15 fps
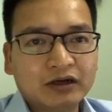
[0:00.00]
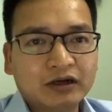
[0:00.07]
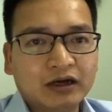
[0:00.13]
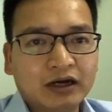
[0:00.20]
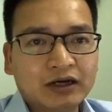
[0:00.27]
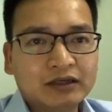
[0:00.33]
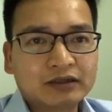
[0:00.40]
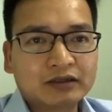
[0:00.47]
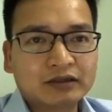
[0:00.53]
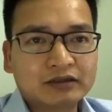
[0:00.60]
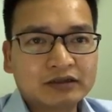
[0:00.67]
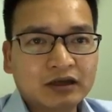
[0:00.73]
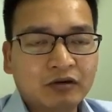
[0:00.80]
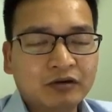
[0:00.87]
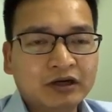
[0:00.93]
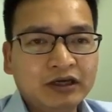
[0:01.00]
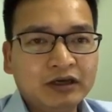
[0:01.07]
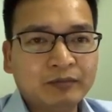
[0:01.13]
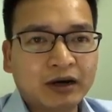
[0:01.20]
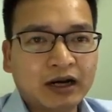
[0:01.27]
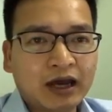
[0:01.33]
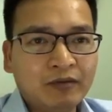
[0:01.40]
đấy. sau
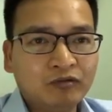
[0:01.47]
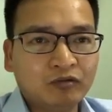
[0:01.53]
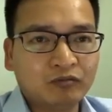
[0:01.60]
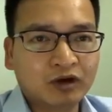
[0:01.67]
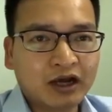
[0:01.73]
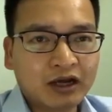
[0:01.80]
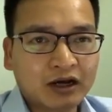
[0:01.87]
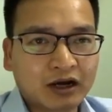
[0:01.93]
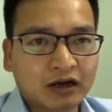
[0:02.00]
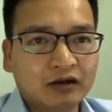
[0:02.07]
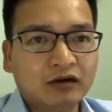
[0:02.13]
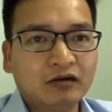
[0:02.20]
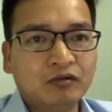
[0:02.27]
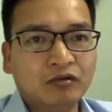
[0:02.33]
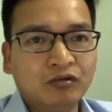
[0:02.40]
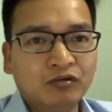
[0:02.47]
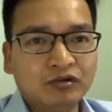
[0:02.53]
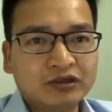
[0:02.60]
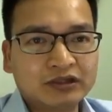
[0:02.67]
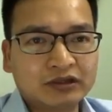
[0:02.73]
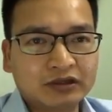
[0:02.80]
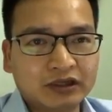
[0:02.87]
khi bạn áp dụng một cách cần
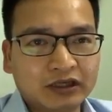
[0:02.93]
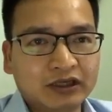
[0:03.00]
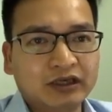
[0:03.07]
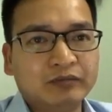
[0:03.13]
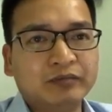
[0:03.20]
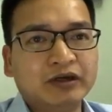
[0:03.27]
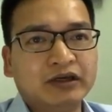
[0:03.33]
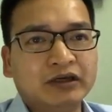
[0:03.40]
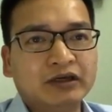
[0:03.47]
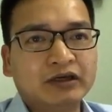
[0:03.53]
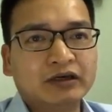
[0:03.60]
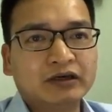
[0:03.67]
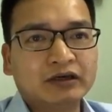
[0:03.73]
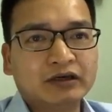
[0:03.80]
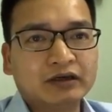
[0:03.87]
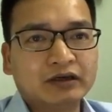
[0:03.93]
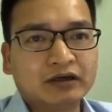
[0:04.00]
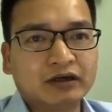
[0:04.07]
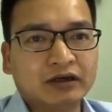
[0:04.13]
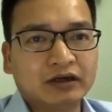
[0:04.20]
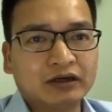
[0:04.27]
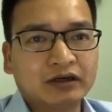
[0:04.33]
cù tỉ mỉ
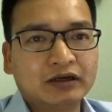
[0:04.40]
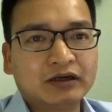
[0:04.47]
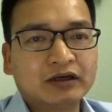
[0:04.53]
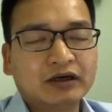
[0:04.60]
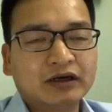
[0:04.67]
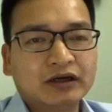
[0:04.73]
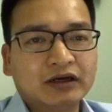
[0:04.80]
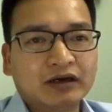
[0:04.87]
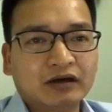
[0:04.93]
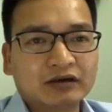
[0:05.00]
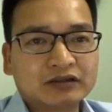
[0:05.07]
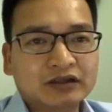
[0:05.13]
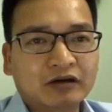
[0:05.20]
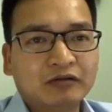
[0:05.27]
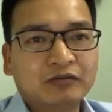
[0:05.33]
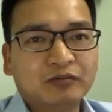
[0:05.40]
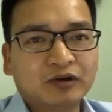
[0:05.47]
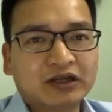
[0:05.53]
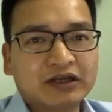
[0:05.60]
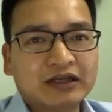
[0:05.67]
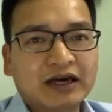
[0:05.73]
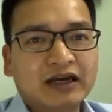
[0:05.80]
uh, sau
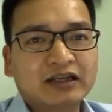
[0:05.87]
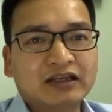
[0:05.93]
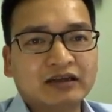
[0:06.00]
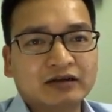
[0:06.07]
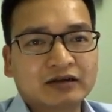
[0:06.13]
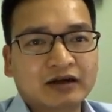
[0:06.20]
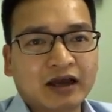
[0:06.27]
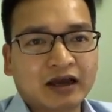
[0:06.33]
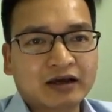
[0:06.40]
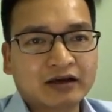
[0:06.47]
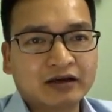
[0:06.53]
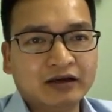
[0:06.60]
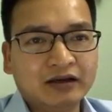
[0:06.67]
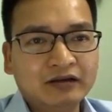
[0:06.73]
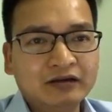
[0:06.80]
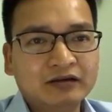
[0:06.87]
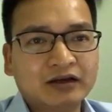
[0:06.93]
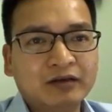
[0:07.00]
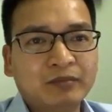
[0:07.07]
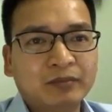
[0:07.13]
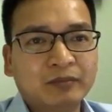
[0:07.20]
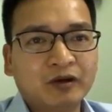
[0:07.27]
một thời gian thì cái kiến thức
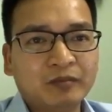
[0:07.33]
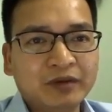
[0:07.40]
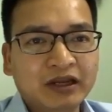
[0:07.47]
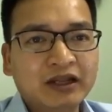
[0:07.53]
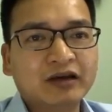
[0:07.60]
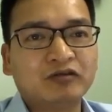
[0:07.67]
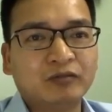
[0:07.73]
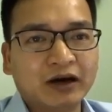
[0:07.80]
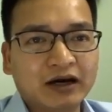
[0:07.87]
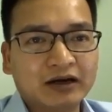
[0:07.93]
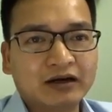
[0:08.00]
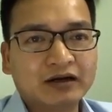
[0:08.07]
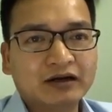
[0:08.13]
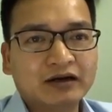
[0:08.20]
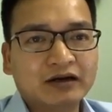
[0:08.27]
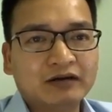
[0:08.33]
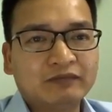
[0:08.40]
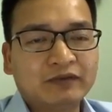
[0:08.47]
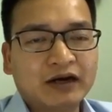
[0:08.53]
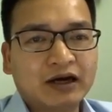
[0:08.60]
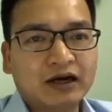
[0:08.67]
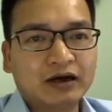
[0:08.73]
đấy nó biến thành của bạn
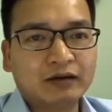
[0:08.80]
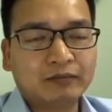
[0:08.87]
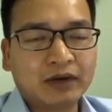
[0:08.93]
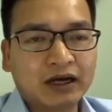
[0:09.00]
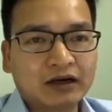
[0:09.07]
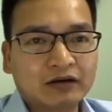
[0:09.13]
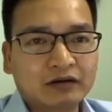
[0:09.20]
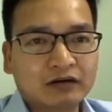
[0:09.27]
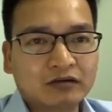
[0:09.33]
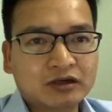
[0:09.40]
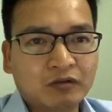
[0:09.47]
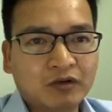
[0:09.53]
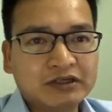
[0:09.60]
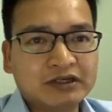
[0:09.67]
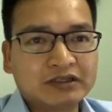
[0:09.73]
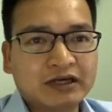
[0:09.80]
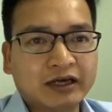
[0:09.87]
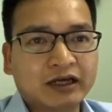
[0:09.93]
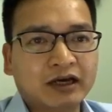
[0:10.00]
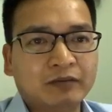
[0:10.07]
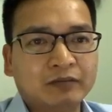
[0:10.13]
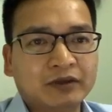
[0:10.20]
và bạn trong quá trình
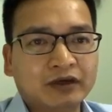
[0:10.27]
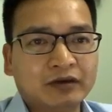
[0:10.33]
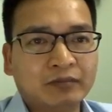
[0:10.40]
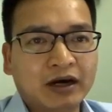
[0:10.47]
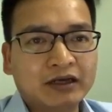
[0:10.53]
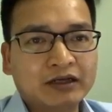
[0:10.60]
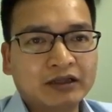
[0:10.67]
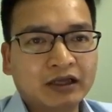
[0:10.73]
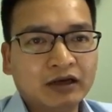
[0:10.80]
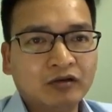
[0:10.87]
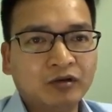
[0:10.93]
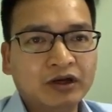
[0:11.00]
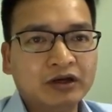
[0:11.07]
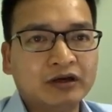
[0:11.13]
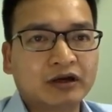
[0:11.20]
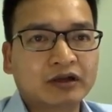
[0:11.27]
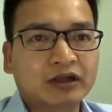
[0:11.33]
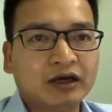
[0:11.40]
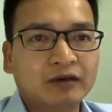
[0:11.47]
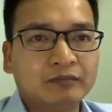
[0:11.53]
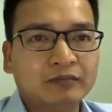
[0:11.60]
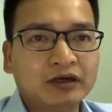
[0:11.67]
trải nghiệm thì bạn sẽ tích lũy được
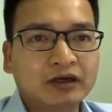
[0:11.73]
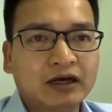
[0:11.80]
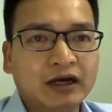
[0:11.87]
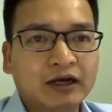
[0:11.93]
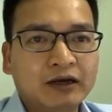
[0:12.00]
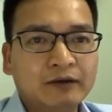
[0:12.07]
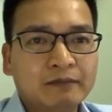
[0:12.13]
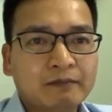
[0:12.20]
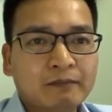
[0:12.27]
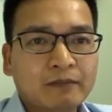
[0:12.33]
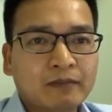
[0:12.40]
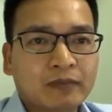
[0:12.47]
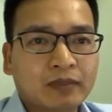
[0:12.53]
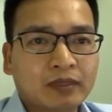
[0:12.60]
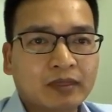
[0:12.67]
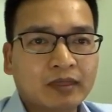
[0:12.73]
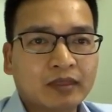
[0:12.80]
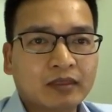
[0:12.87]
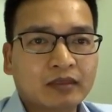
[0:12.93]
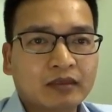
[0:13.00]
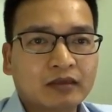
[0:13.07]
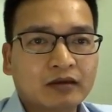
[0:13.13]
thêm những cái
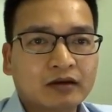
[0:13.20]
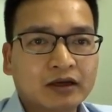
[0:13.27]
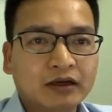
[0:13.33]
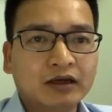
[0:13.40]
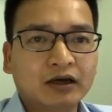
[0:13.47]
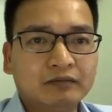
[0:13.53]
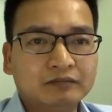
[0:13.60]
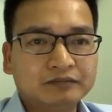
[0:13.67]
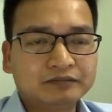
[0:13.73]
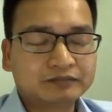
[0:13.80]
um, kinh nghiệm